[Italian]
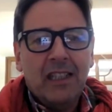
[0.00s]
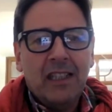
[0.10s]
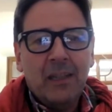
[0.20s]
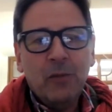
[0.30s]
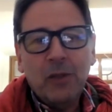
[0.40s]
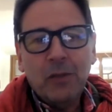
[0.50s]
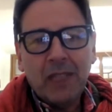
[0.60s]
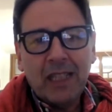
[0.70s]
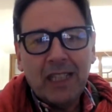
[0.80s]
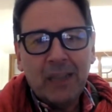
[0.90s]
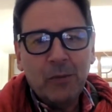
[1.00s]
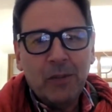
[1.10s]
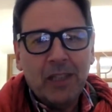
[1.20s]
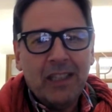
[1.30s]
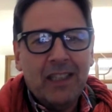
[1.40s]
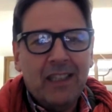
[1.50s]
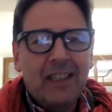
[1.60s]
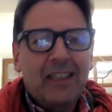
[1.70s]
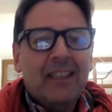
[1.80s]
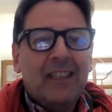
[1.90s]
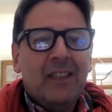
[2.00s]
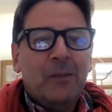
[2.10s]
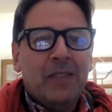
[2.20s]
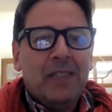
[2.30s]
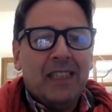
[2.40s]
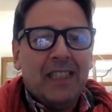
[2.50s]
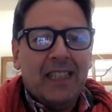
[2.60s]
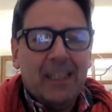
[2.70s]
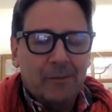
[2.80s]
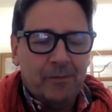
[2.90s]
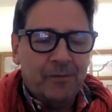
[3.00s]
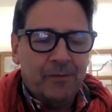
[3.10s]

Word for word: delle ultime creature come dire, che ha,